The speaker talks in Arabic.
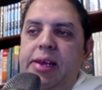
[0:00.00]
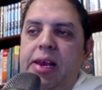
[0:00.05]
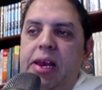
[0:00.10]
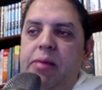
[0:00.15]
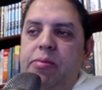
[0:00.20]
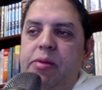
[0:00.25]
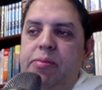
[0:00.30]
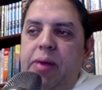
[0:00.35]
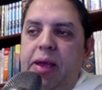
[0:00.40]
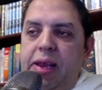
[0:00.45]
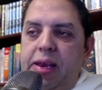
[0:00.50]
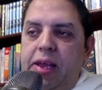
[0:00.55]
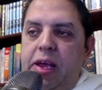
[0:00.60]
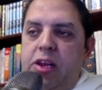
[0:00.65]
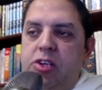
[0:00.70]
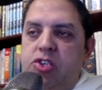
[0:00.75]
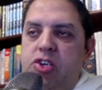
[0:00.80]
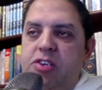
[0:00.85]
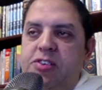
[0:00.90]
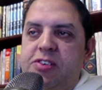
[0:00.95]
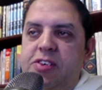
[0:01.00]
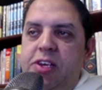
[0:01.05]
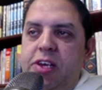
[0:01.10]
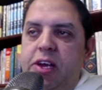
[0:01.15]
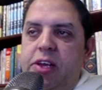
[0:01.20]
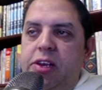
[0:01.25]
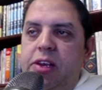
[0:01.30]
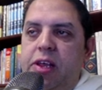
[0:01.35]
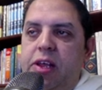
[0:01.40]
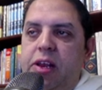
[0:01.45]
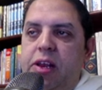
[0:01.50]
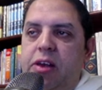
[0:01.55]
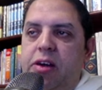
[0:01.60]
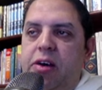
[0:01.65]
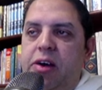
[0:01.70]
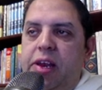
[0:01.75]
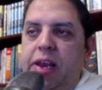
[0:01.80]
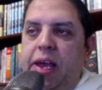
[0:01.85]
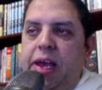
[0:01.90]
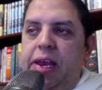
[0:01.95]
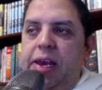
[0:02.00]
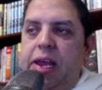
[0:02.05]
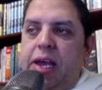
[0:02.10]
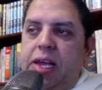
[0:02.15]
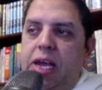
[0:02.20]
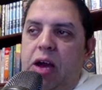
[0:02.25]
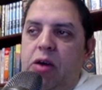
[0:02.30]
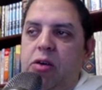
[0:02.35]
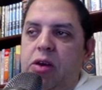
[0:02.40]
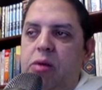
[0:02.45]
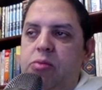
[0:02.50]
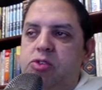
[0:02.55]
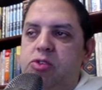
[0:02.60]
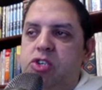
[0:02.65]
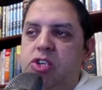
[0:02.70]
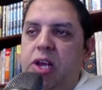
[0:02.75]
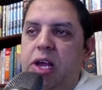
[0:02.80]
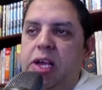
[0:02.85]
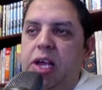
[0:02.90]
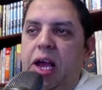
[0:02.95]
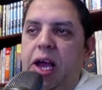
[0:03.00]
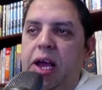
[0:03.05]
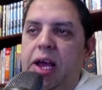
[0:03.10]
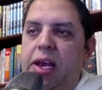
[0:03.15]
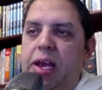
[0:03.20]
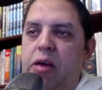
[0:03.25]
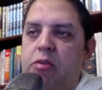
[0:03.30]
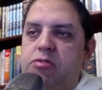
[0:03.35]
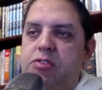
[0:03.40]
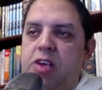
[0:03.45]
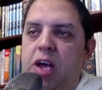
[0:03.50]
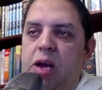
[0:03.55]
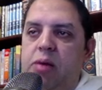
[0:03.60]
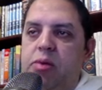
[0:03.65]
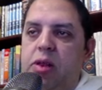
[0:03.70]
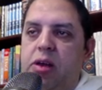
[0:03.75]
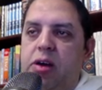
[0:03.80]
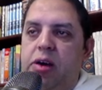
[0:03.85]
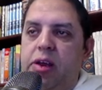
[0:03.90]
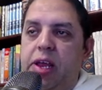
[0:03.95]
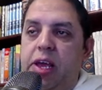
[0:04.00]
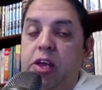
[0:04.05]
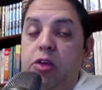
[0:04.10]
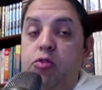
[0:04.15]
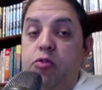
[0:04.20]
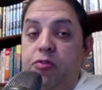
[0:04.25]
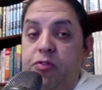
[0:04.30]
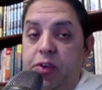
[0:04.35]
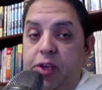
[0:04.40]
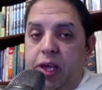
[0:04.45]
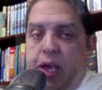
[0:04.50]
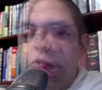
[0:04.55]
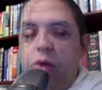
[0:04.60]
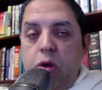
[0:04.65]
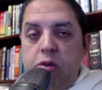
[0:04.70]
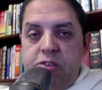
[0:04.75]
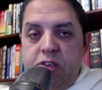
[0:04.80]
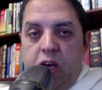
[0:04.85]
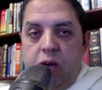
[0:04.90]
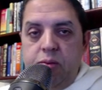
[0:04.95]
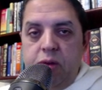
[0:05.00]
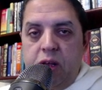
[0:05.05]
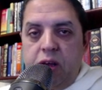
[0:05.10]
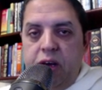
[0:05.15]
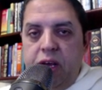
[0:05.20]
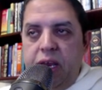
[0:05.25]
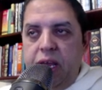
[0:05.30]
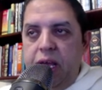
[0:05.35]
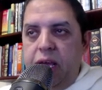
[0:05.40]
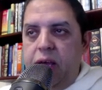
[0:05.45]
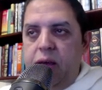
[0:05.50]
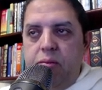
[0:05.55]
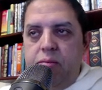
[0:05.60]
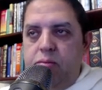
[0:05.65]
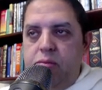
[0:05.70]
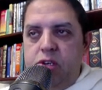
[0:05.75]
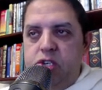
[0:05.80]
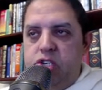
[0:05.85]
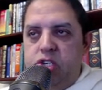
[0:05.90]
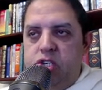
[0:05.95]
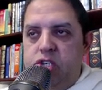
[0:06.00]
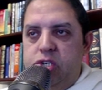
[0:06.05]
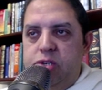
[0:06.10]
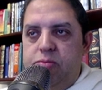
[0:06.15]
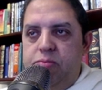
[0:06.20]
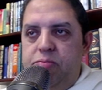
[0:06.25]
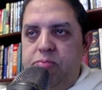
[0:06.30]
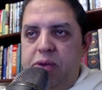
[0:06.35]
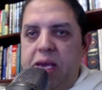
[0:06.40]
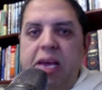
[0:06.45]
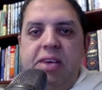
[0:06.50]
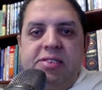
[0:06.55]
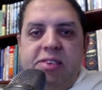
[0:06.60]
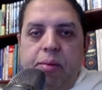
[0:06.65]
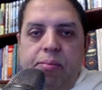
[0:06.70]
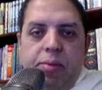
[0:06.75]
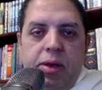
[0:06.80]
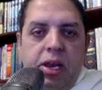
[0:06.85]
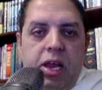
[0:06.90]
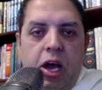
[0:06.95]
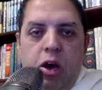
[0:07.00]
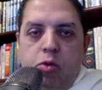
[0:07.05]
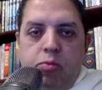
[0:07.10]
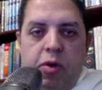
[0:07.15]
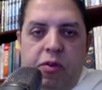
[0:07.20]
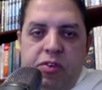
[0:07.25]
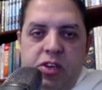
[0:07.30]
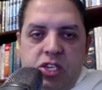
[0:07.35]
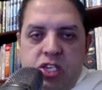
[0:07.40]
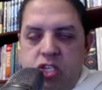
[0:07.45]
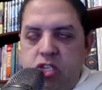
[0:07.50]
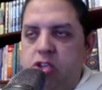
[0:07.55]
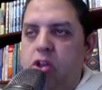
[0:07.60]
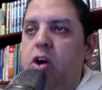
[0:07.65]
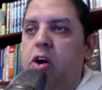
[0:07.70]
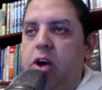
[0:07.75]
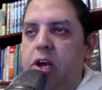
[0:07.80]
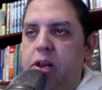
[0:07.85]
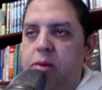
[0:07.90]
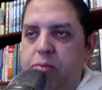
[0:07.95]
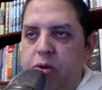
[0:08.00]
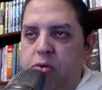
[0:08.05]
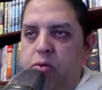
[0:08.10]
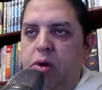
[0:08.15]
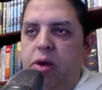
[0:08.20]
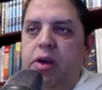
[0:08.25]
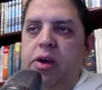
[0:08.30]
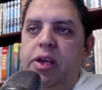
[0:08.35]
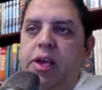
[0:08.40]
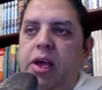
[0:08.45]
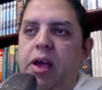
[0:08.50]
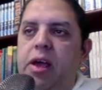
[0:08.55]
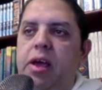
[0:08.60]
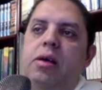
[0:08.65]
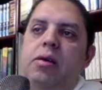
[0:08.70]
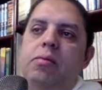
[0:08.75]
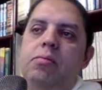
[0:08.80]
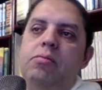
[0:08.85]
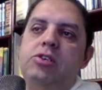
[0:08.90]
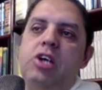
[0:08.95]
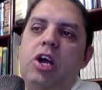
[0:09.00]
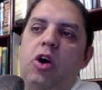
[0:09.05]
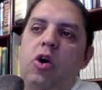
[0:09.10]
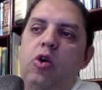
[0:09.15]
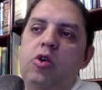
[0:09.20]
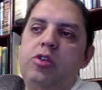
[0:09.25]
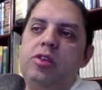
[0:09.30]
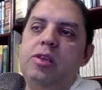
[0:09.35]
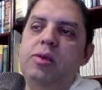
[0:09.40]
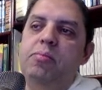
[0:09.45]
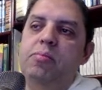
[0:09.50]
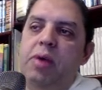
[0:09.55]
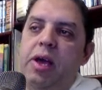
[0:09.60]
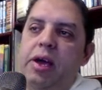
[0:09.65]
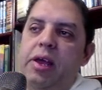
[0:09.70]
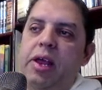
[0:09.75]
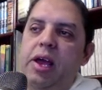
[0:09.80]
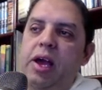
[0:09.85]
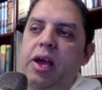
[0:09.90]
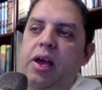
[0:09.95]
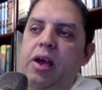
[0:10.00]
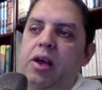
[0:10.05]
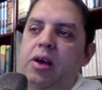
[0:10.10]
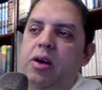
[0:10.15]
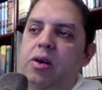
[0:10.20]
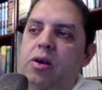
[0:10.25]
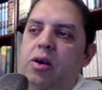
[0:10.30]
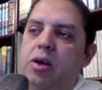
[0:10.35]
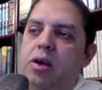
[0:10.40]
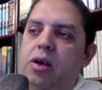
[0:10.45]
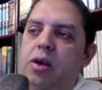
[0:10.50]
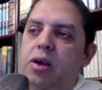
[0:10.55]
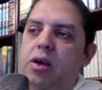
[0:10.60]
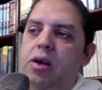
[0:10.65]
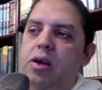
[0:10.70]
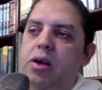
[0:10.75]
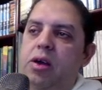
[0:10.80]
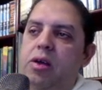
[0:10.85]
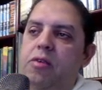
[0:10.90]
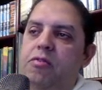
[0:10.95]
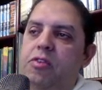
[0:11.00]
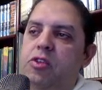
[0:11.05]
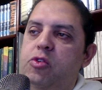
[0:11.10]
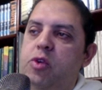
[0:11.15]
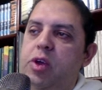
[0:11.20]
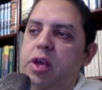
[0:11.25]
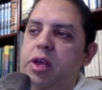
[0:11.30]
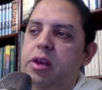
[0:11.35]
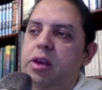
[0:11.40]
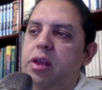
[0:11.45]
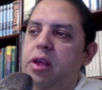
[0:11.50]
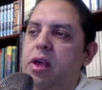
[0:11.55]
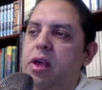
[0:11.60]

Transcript: اللي بتبين لي أنا شخصيا القناة ناجحة ولا مش ناجحة لو صاحب القناة إيده فيها لو صاحب القناة مش بيكسب منها ومفيش طائل من ورائها مش هيحط امبارح آه فيديوهين